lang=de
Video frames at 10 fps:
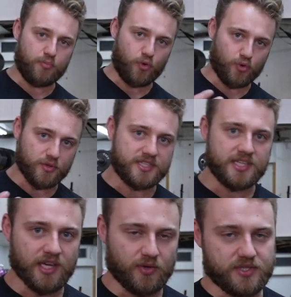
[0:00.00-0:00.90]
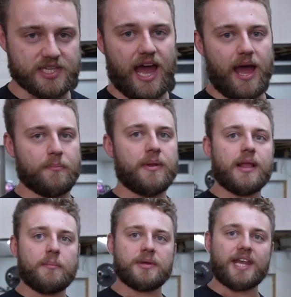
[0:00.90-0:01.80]
produziert. Und sie haben
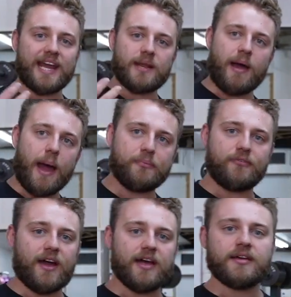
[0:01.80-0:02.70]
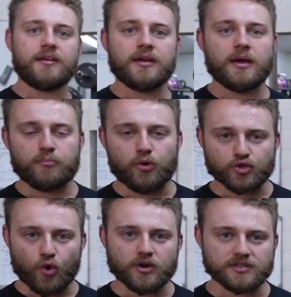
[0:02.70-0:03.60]
mit einem
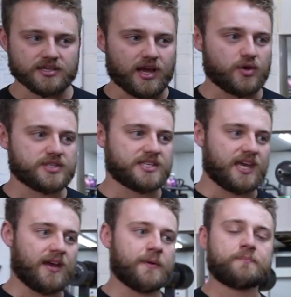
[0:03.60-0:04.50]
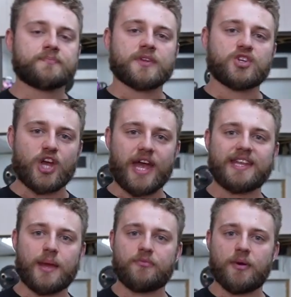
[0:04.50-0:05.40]
Abfallprodukt aus der
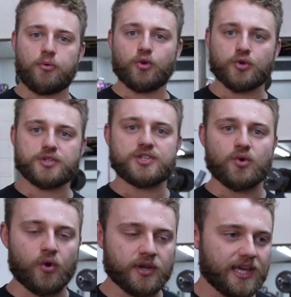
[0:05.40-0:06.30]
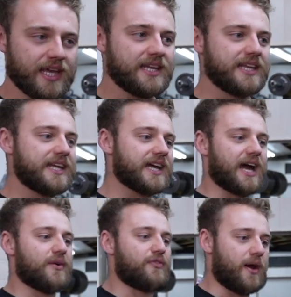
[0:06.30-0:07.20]
Schalldämpferproduktion in
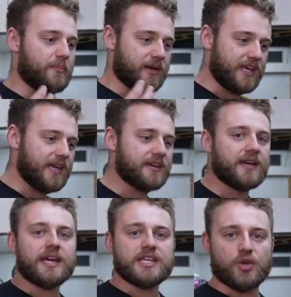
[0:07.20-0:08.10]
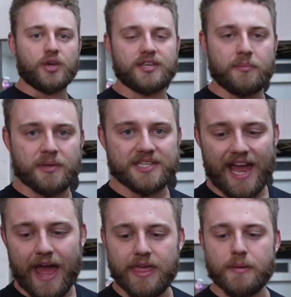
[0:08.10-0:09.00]
ihrer Fabrik solche
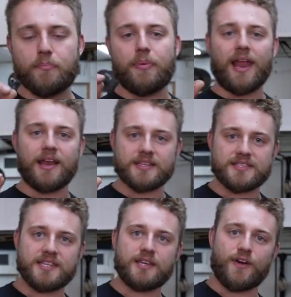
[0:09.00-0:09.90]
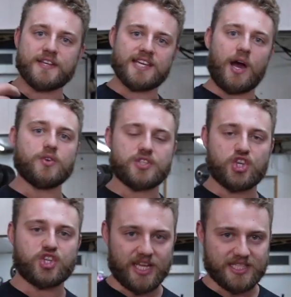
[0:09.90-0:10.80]
Metallpellets, die quasi
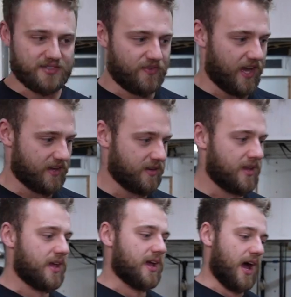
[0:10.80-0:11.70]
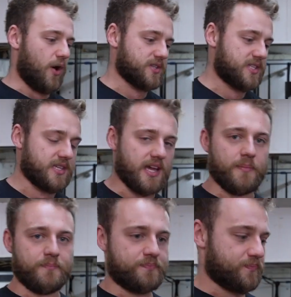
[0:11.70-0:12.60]
rausgestanzt werden aus
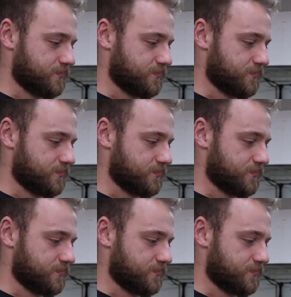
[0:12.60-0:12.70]
ähm,